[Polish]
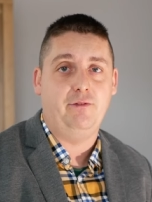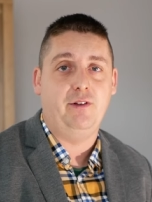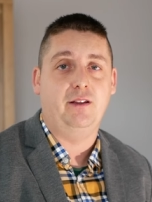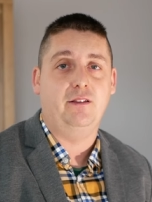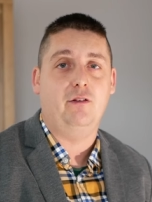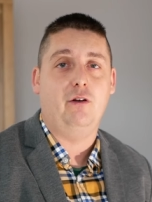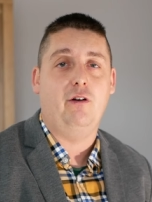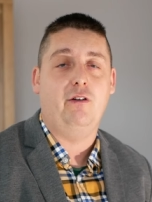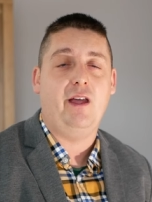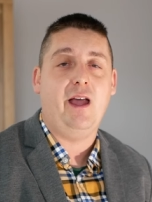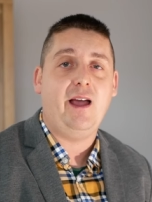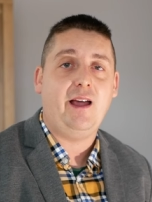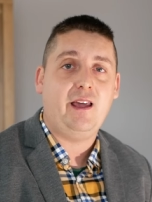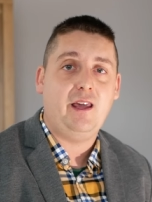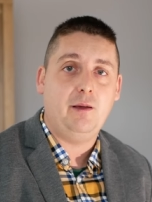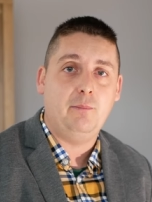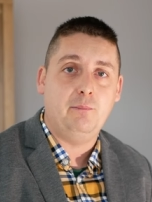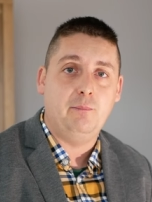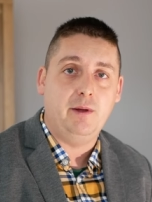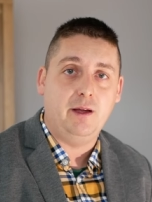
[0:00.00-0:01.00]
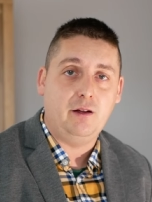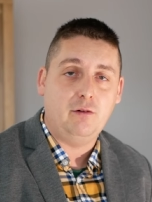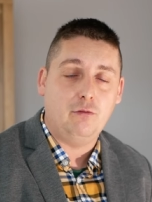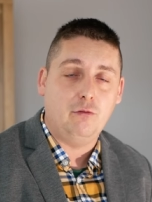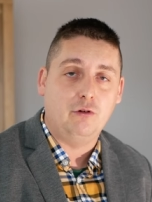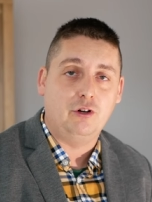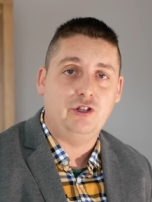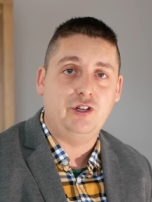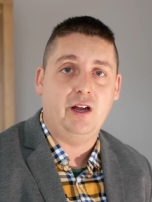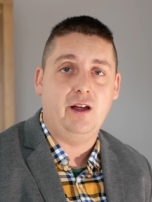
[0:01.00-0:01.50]
więc o jakim my
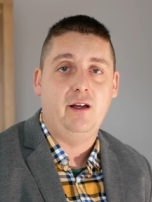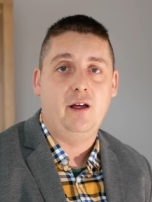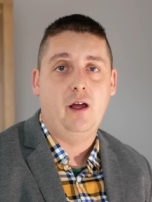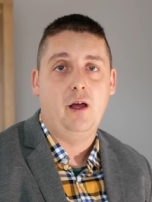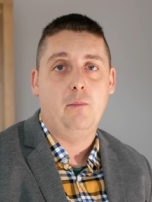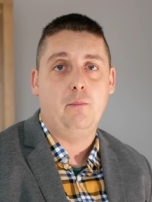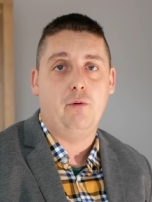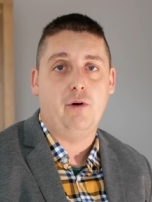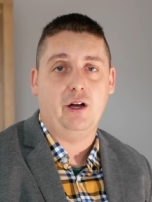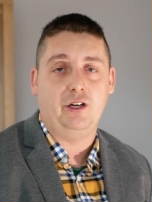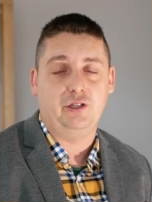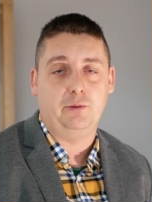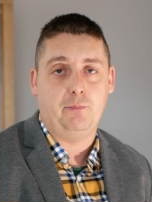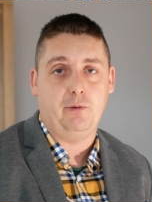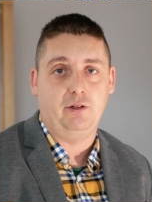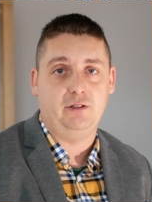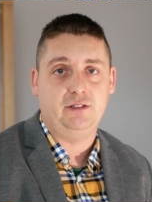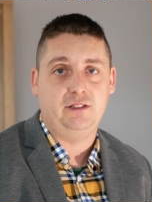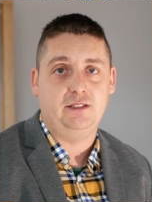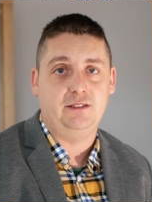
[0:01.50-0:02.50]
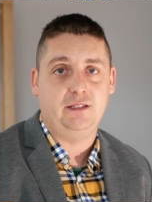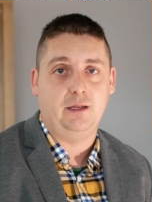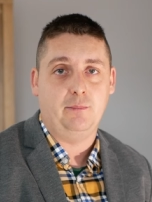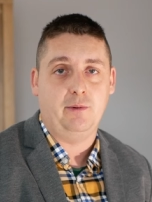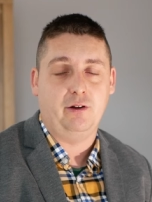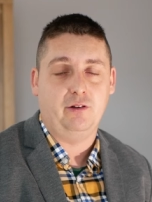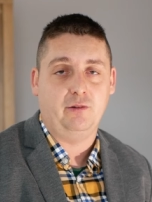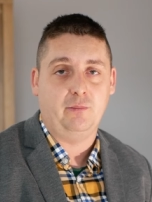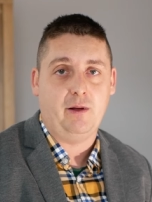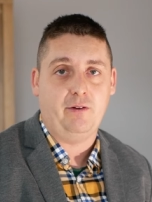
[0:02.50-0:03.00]
kurcze Pucharze Polski
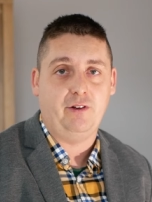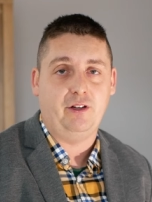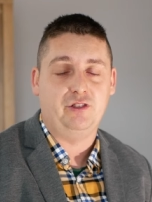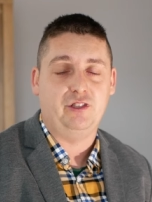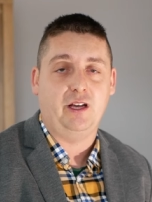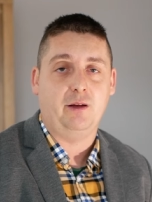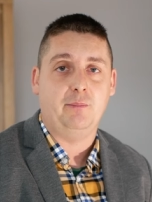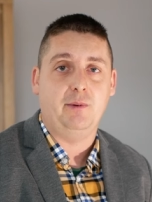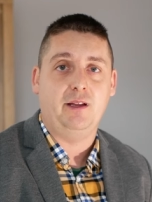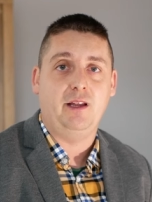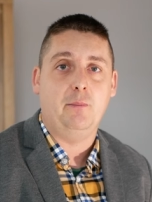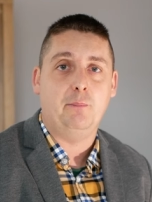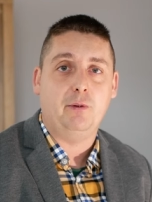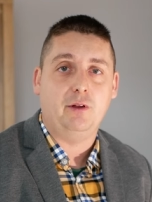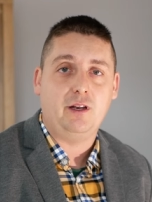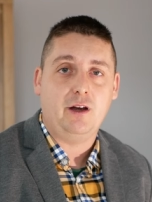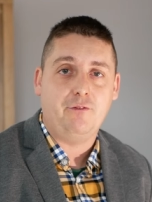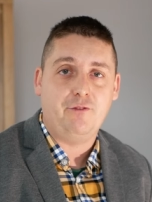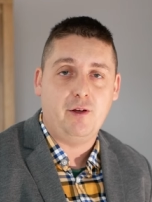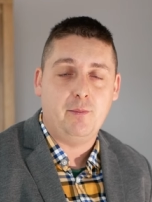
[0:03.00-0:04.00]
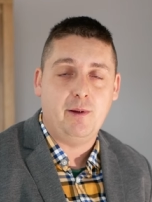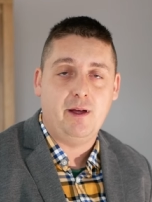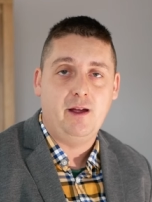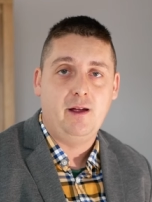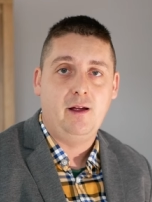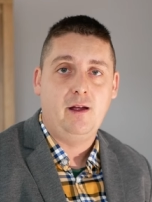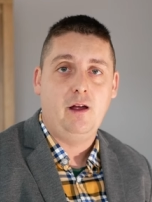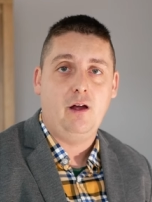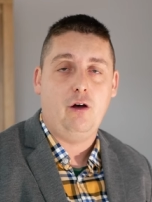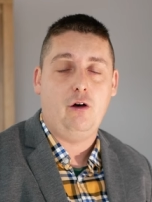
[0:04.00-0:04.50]
chcemy rozmawiać, jak my nie potrafimy
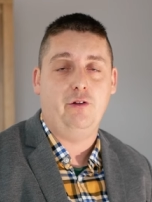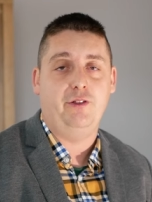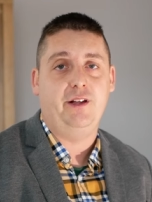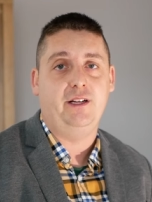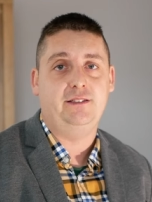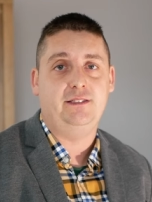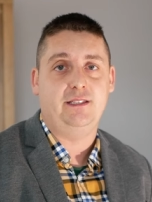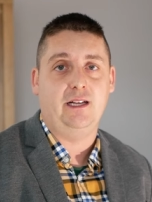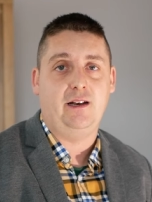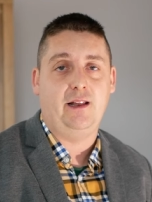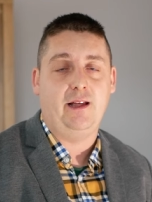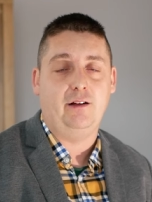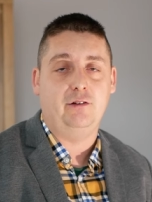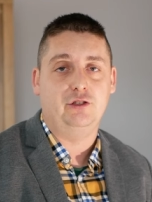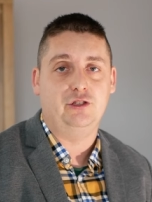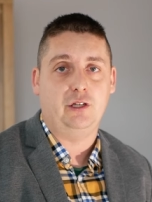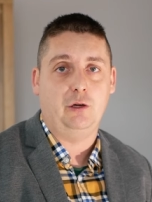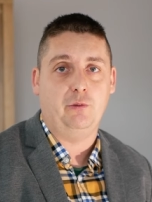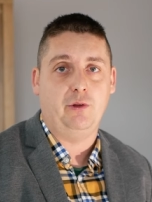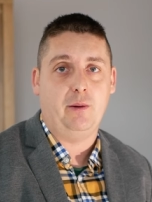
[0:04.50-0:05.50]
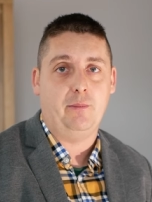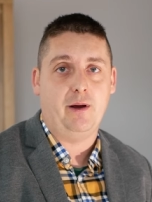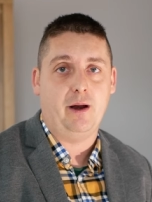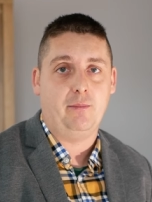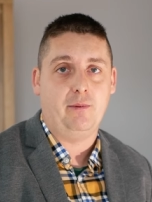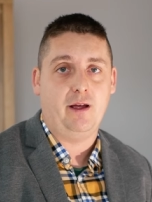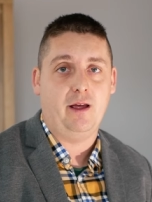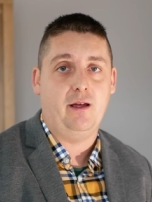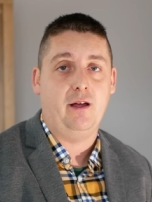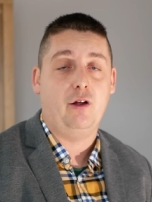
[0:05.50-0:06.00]
oddać celnego strzału na
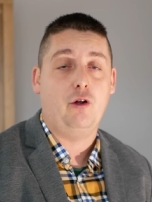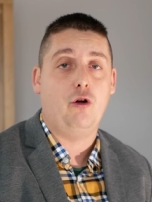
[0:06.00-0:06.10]
bramkę.